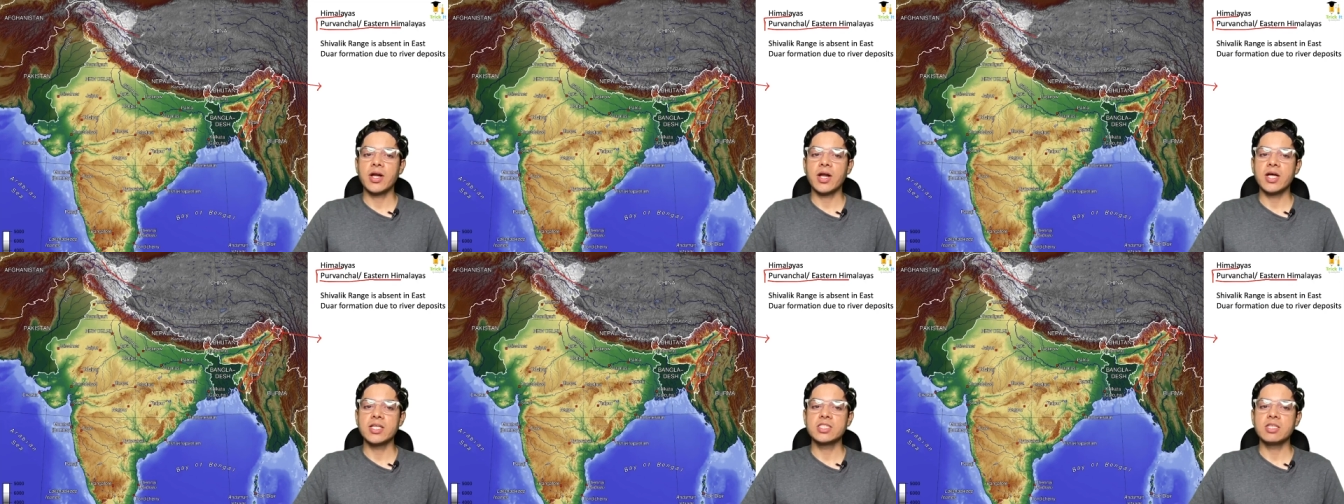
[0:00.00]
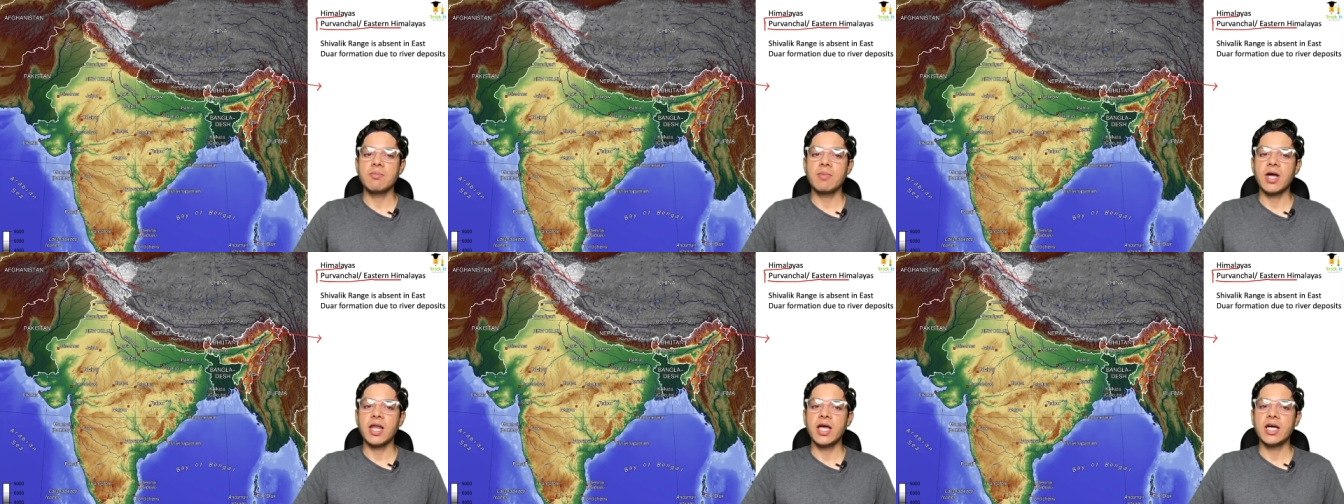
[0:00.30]
ट्रांस
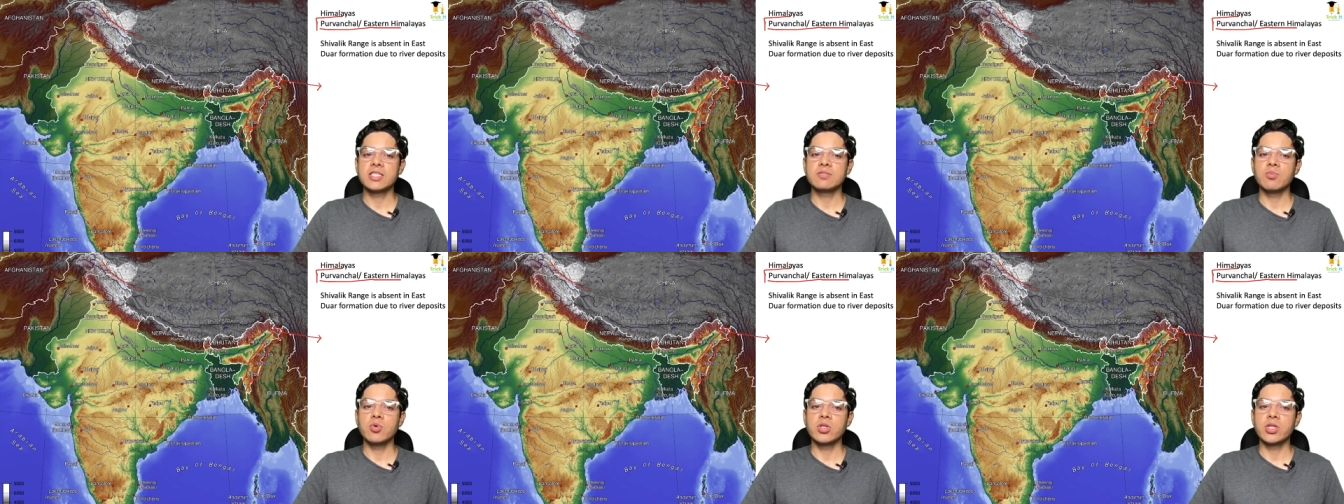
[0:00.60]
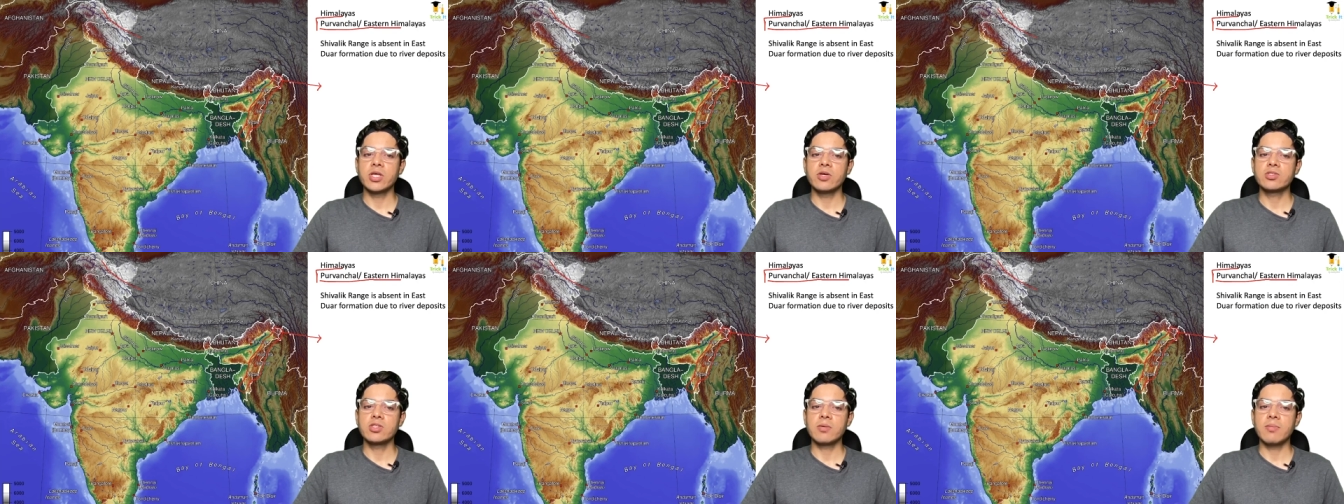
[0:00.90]
हिमालयाज
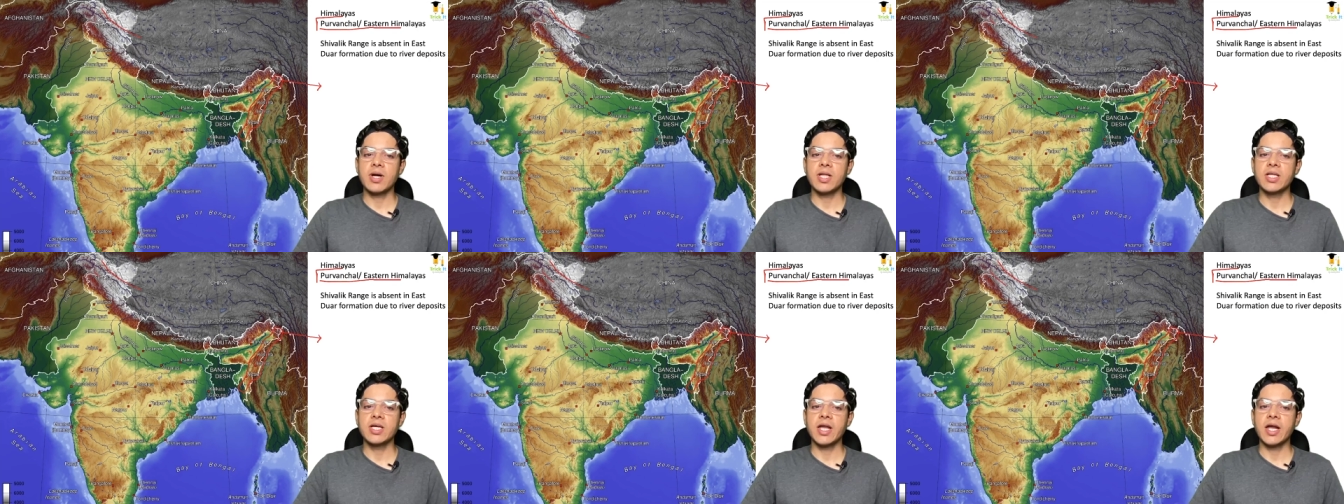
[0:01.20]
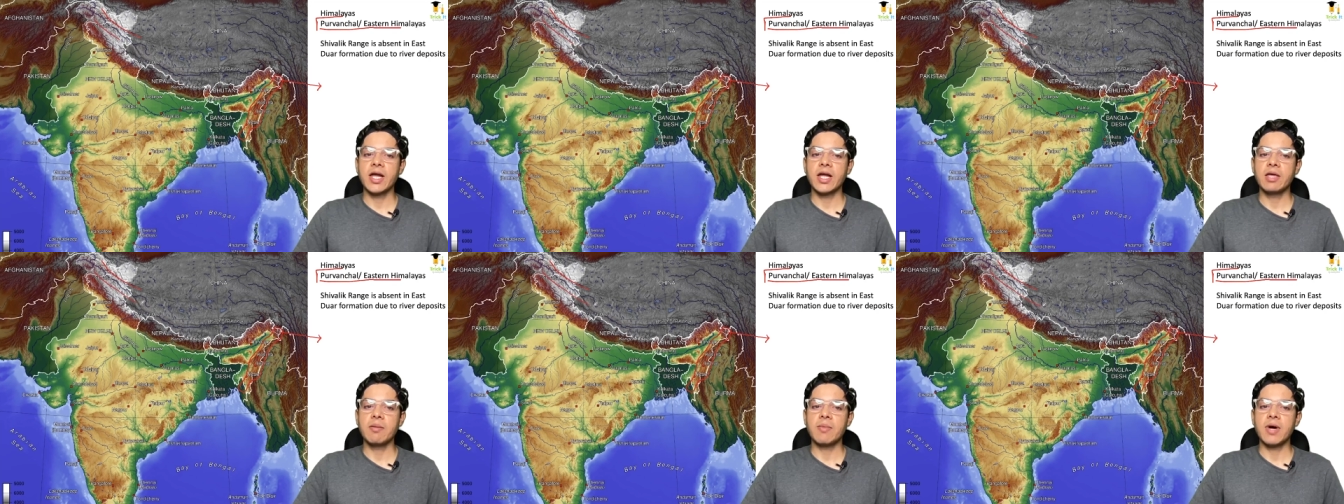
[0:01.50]
बोलते हैं उसके बाद
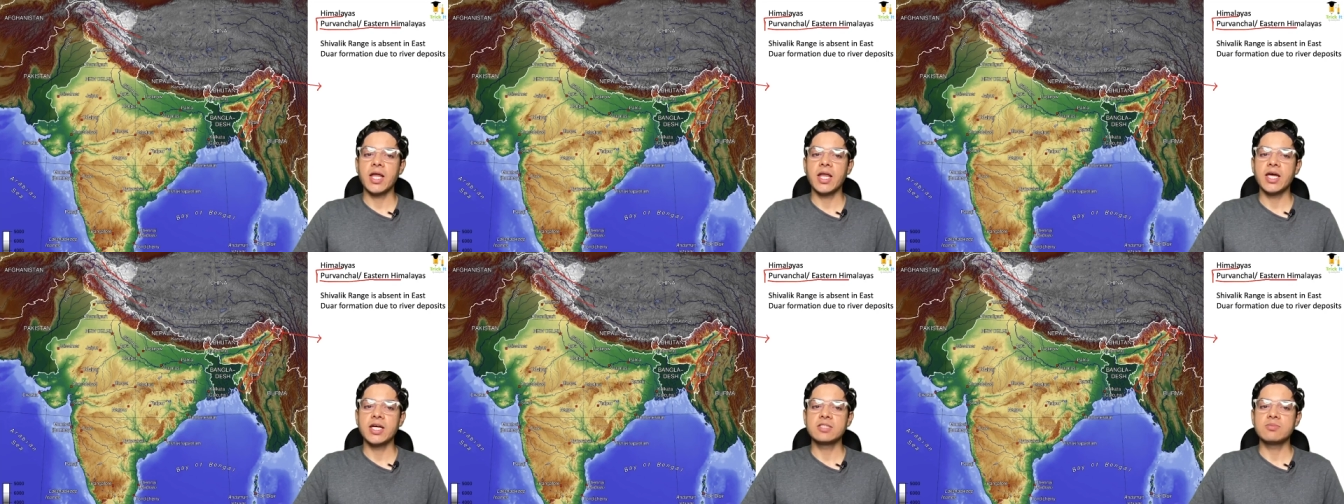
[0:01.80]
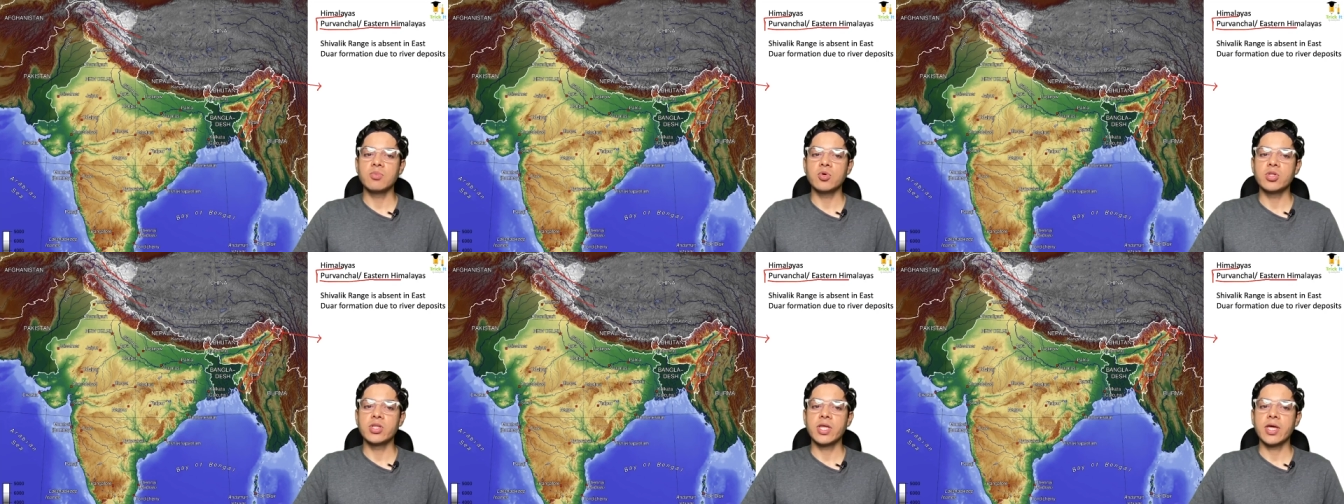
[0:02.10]
ग्रेट हिमालयाज
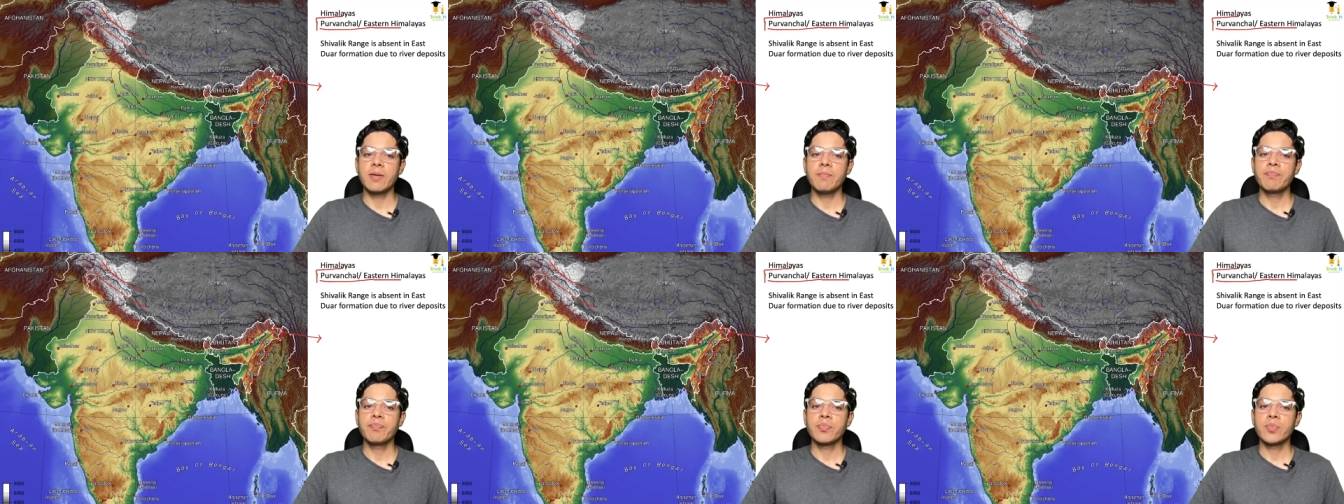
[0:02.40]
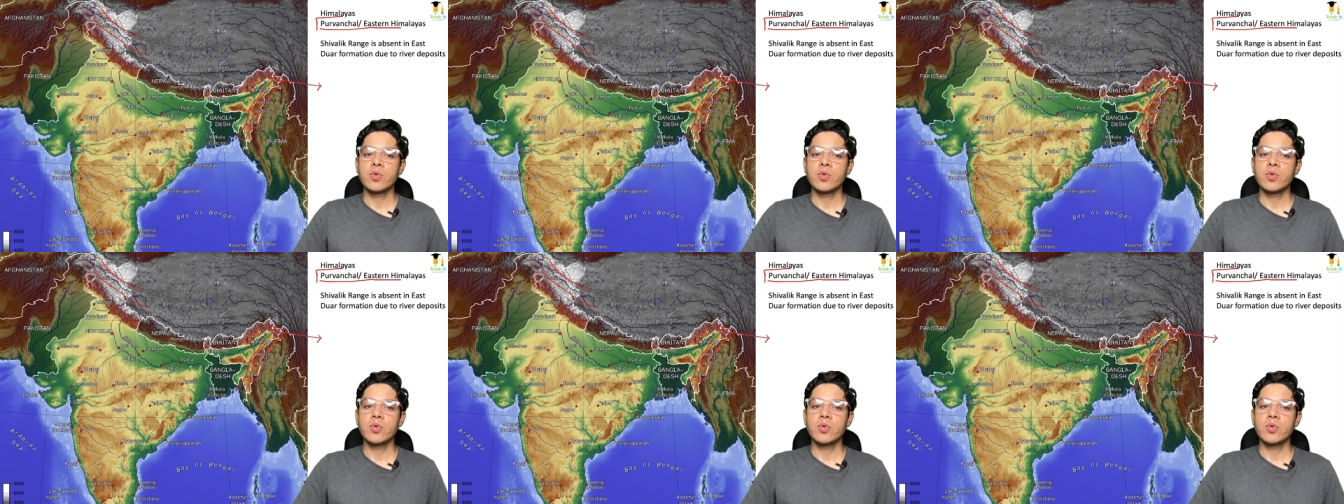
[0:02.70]
बोलते हैं